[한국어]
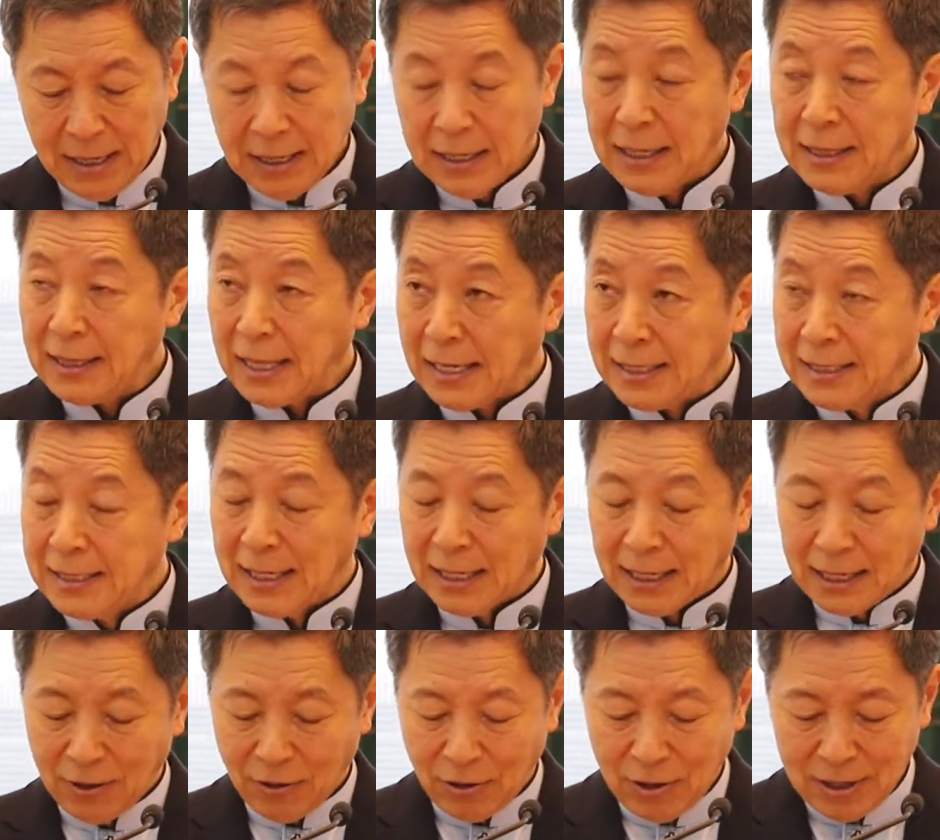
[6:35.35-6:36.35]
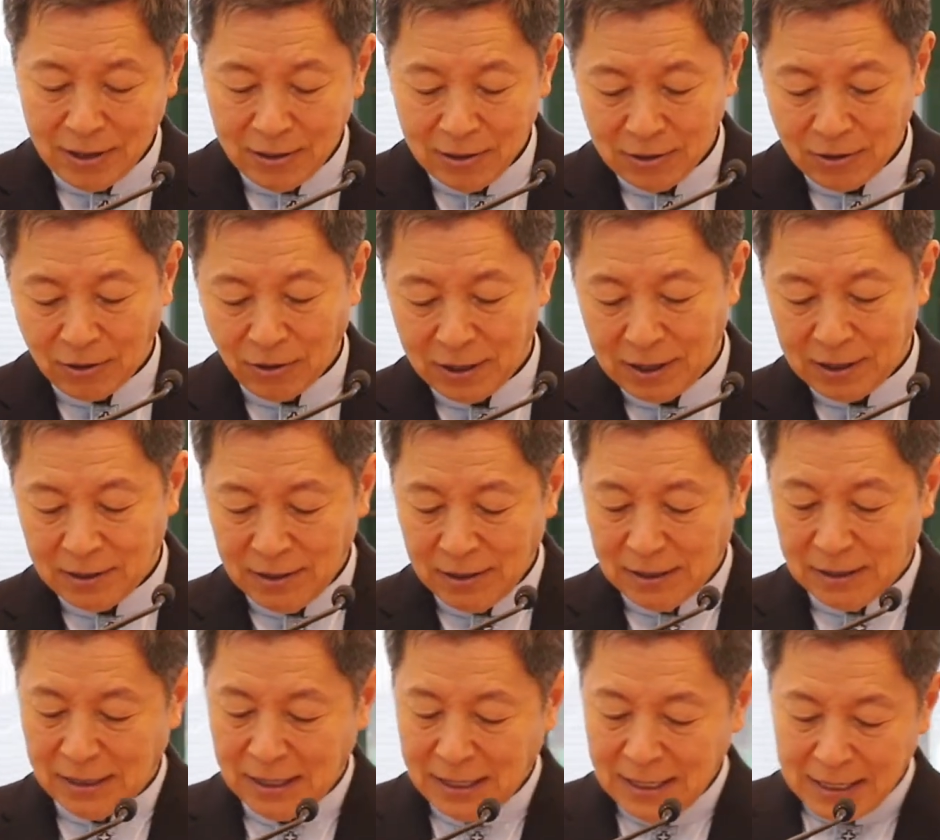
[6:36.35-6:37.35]
그러니까 닷새가 걸리는
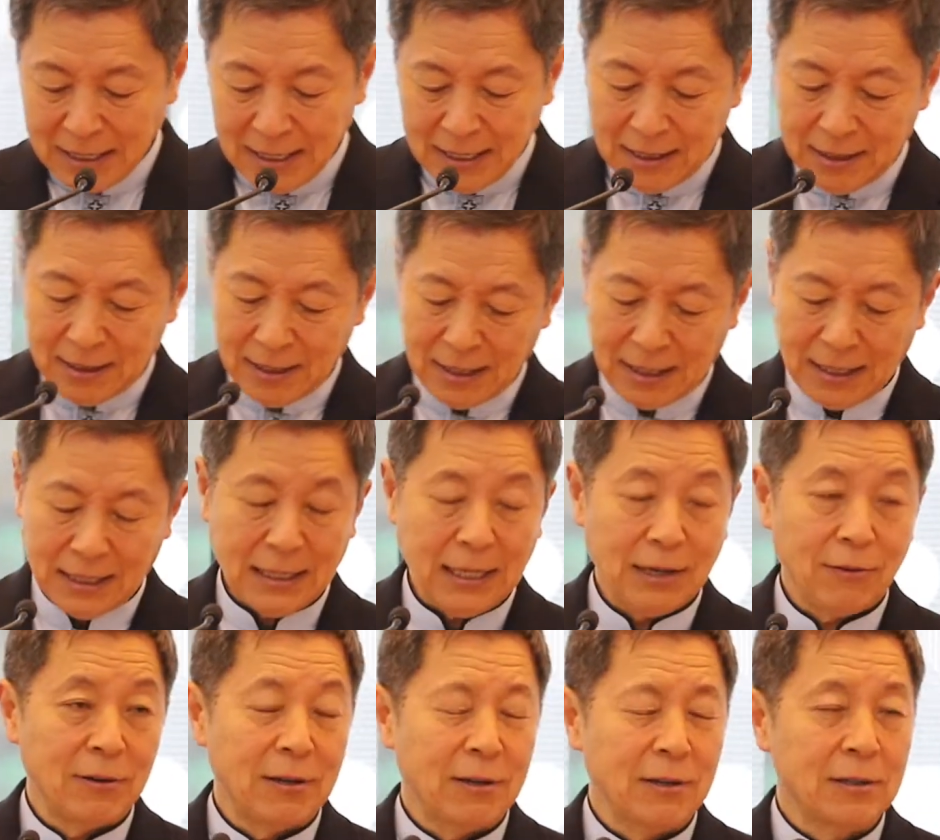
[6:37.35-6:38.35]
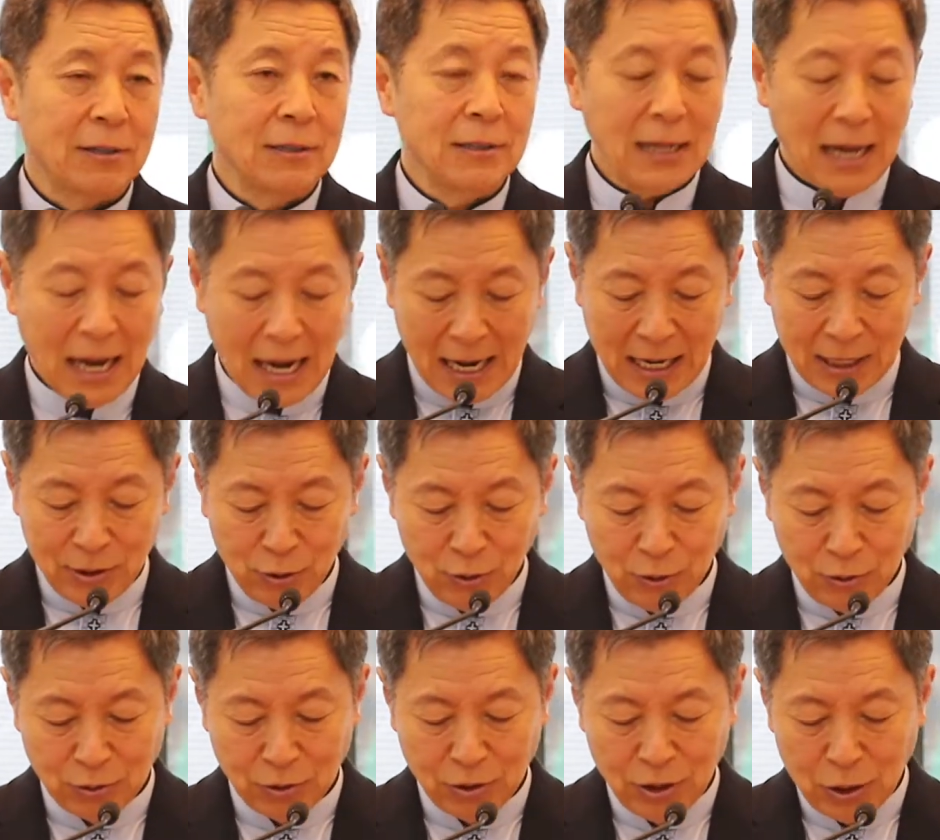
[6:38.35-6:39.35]
거리를 이틀에 갔다고 하는 것은
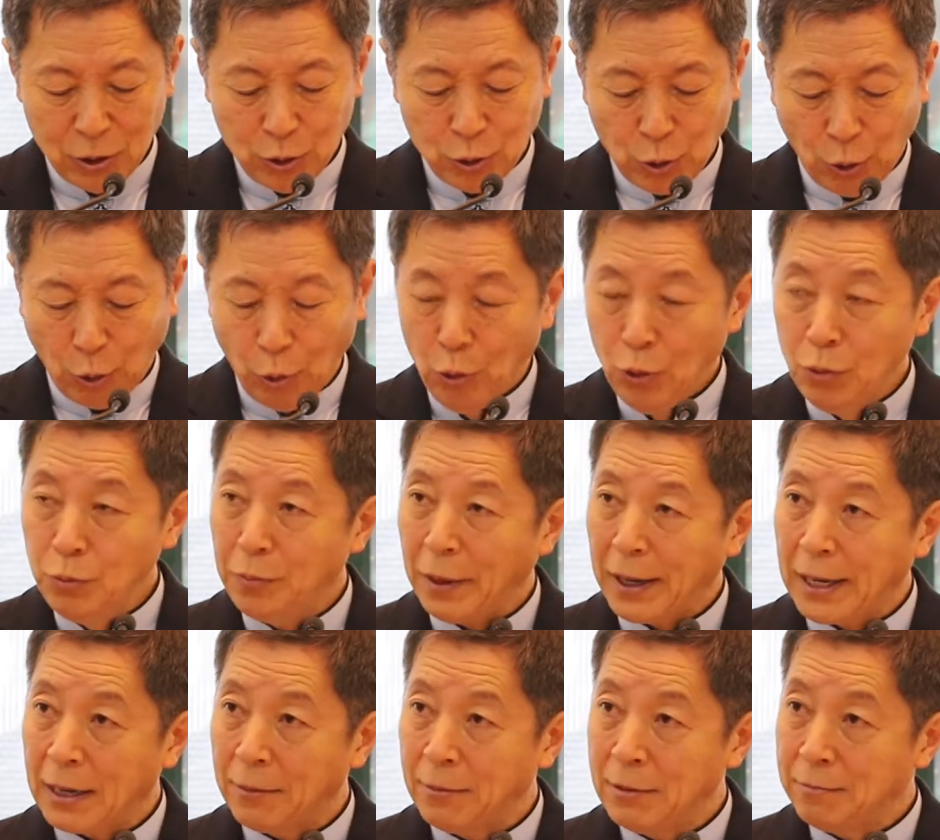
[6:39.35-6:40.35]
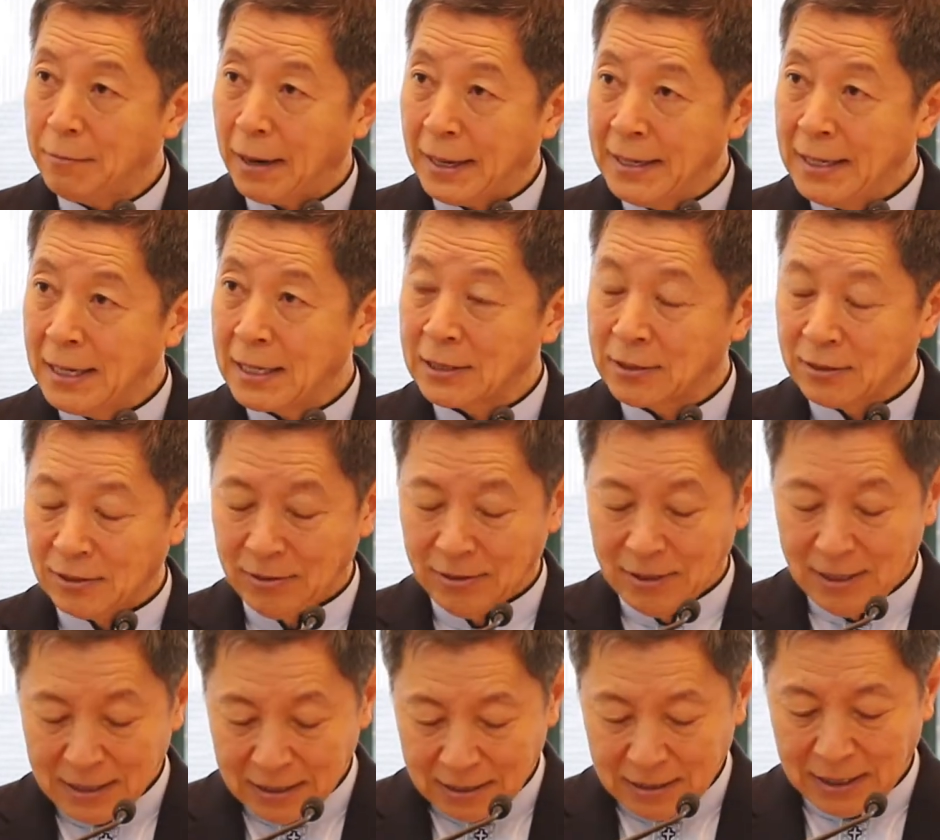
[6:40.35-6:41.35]
아주 좋은 바람을
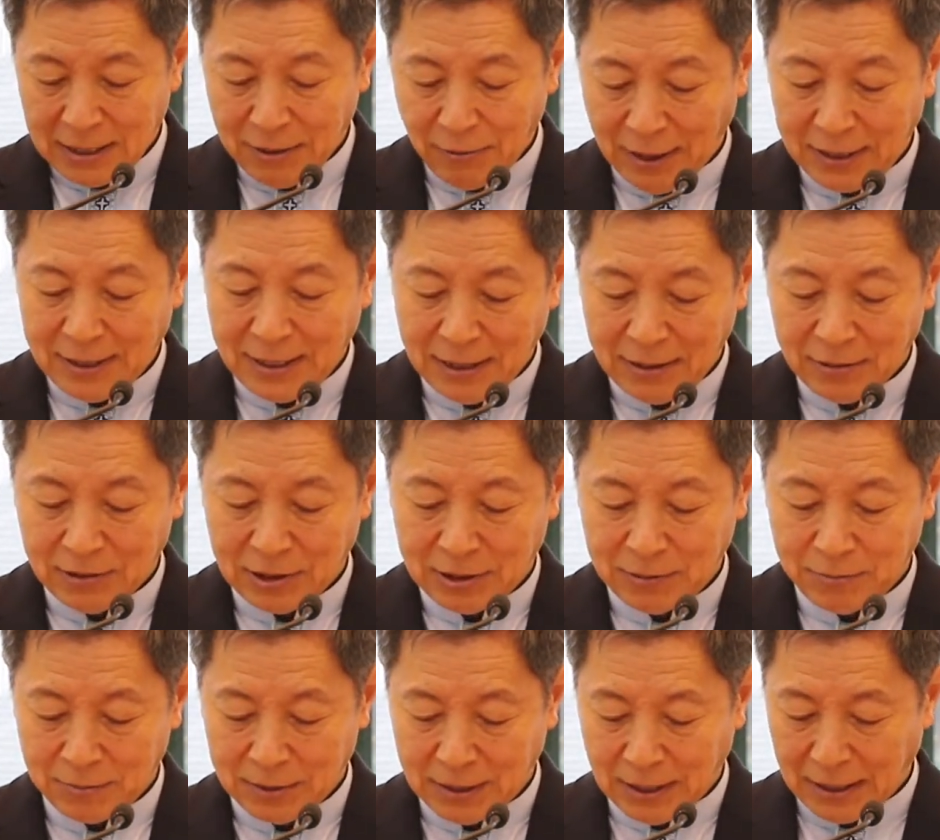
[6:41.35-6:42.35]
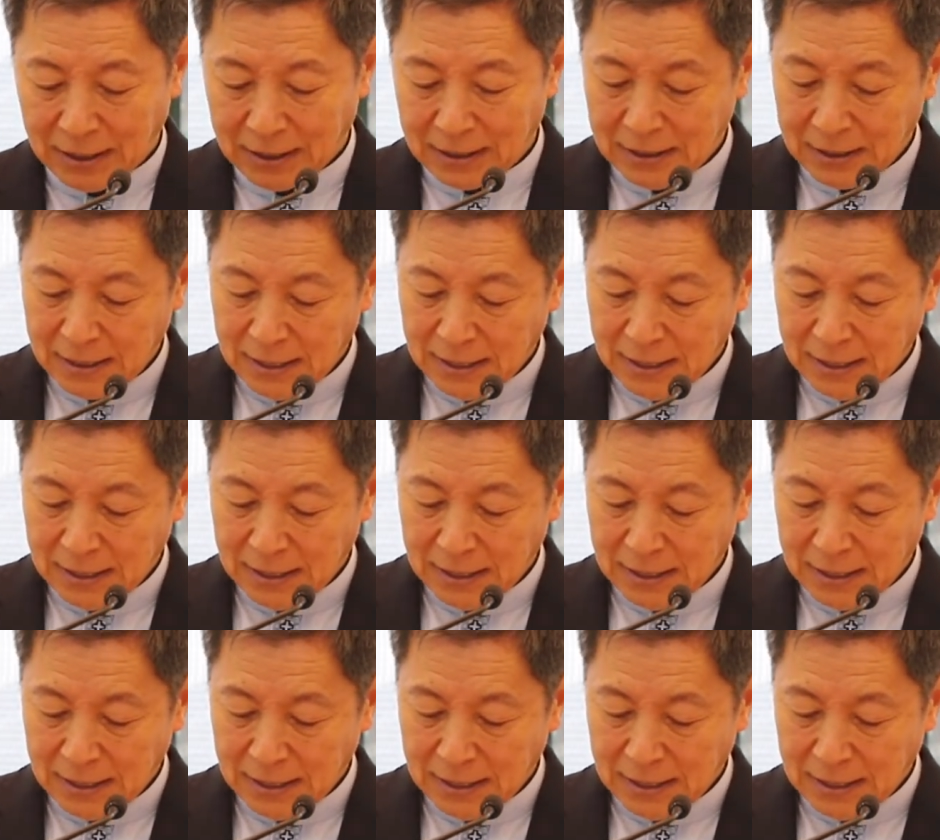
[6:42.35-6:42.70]
만나서 그렇게 왔다는 것입니다.